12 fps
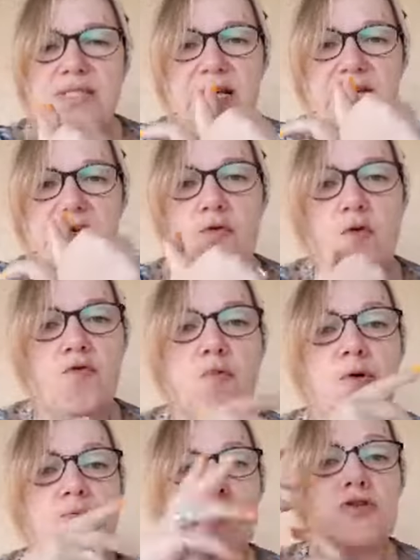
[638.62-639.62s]
et on vous
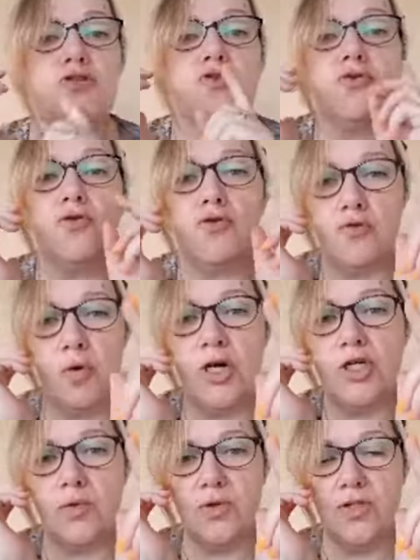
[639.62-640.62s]
propose trois
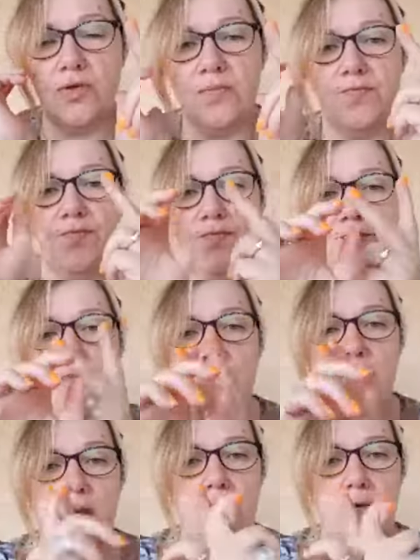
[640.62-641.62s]
choses.
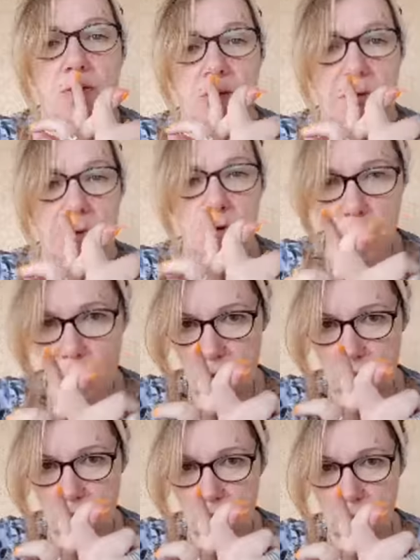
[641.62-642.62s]
Le
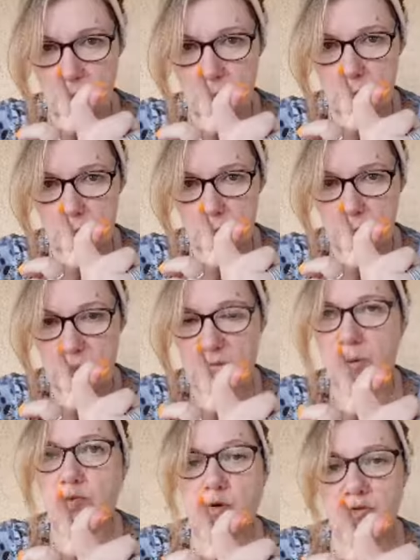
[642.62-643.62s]
code,
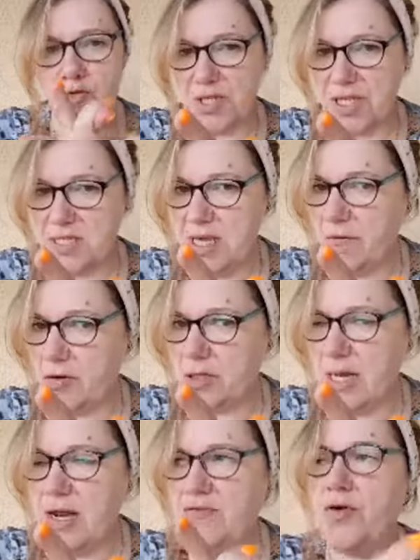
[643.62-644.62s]
pour vous connecter à votre
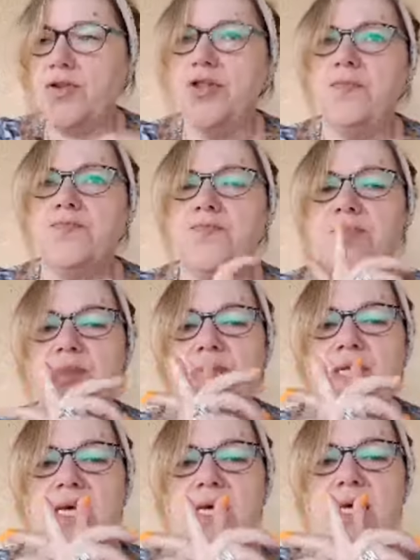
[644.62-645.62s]
téléphone.
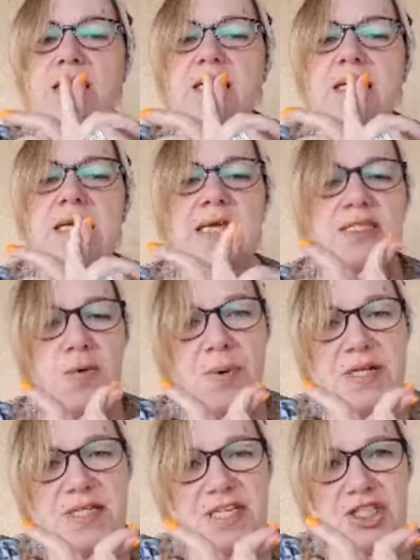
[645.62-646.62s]
Les
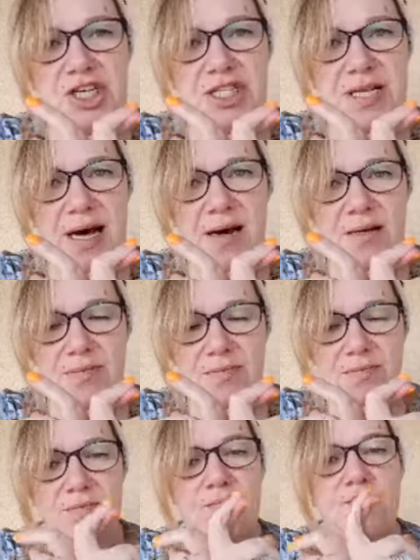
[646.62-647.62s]
empreintes digitales,
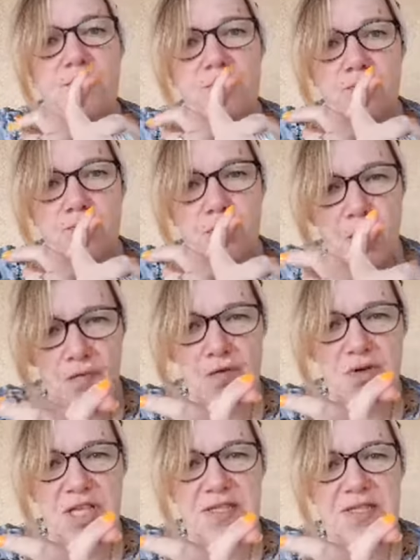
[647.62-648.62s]
pour vous
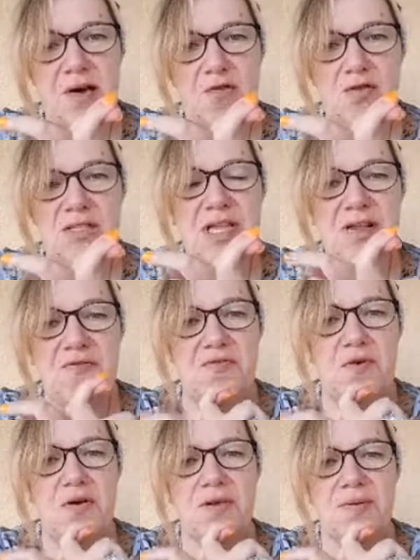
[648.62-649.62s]
connecter à votre
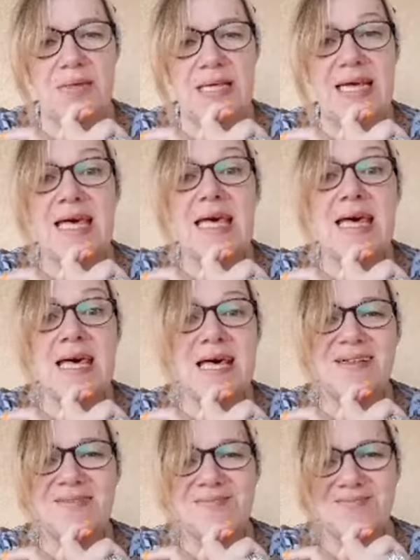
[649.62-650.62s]
téléphone.
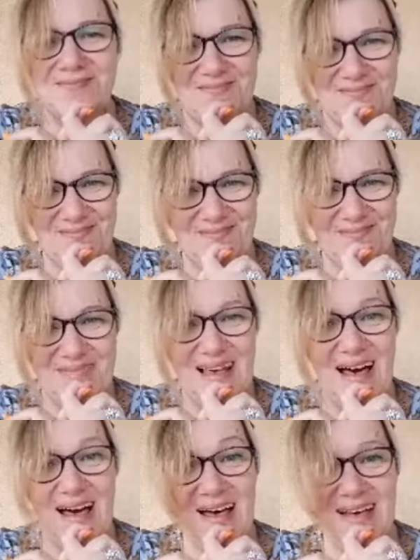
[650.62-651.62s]

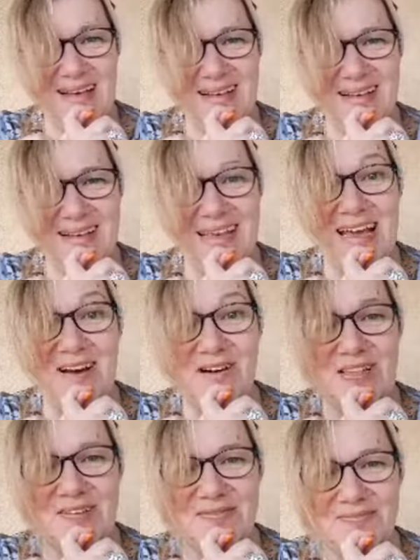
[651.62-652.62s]
Et, et
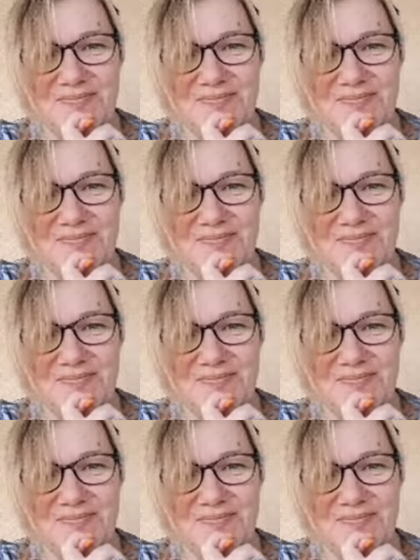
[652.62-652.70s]
quoi donc